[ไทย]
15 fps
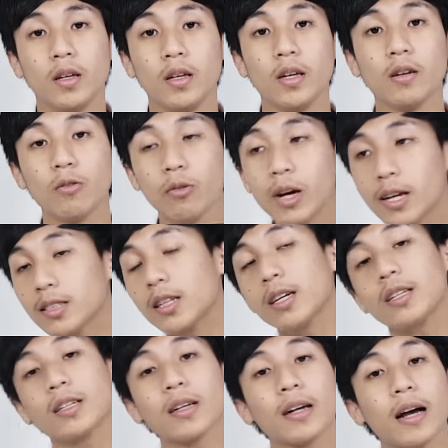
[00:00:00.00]
อีกเรื่องหนึ่ง
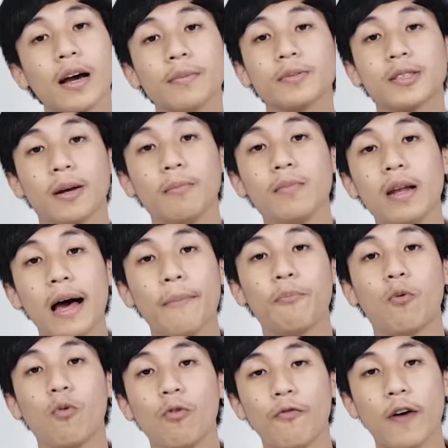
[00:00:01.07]
นะครับสำหรับ
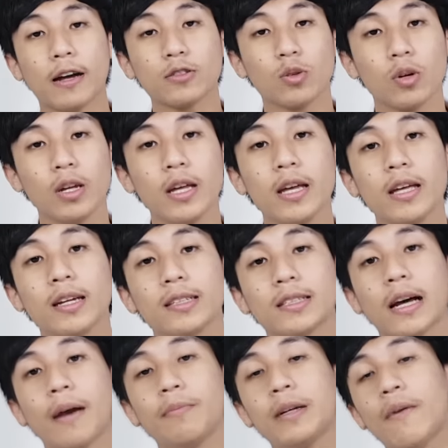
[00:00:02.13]
หูฟังตัวนี้นะค
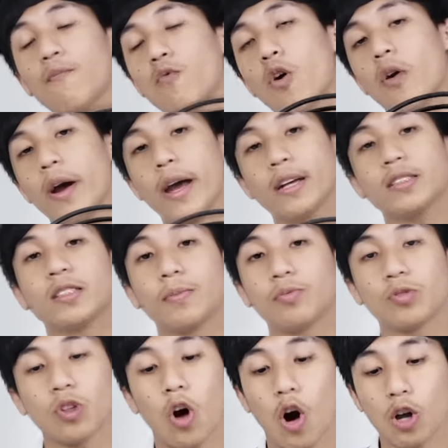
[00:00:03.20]
รับ Nubwo เอ็กซ์สิบ
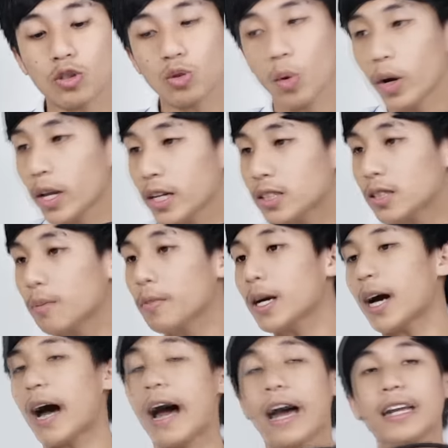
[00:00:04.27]
สอง ตัวนี้จะมี
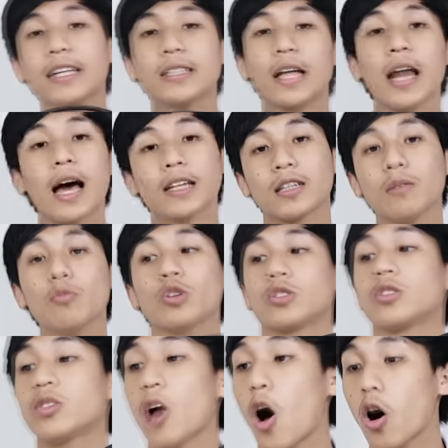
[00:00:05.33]
ขายในตลาดทั้งหมด
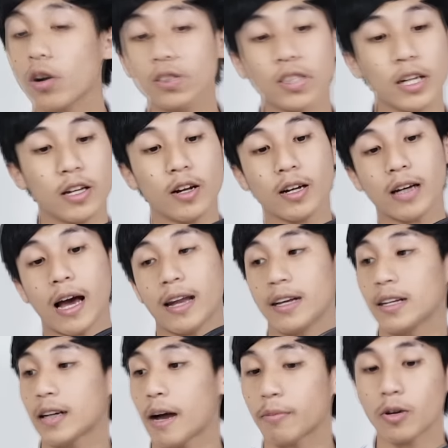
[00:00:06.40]
สองสีด้วยกัน
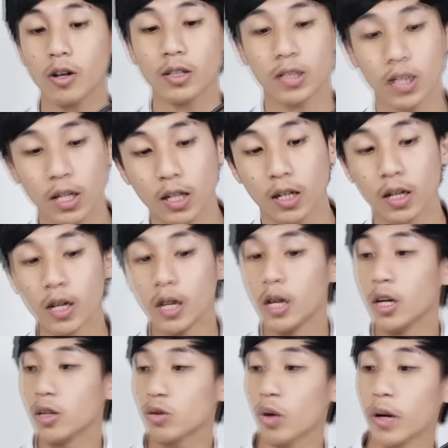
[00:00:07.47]
นะครับก็คือ
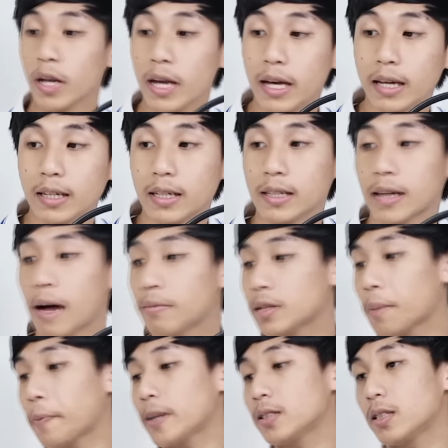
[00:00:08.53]
ตัวนี้นะครับจะ
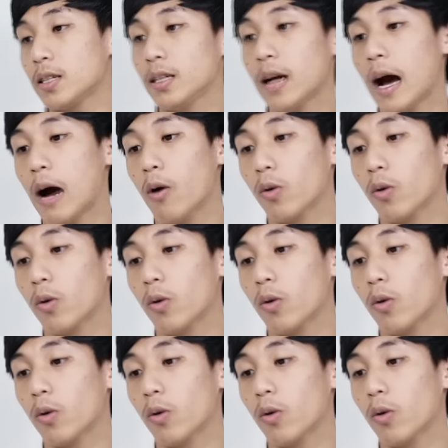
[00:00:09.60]
เป็นสีเทา